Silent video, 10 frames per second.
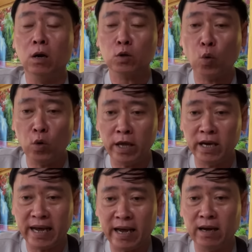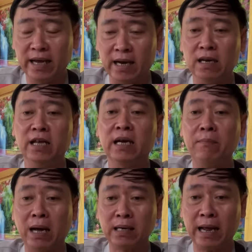tu hiền rèn luyện cái
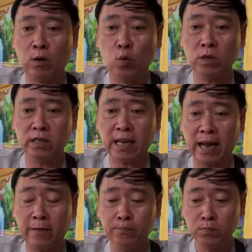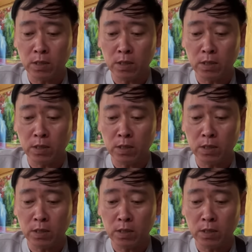bản thân của người ta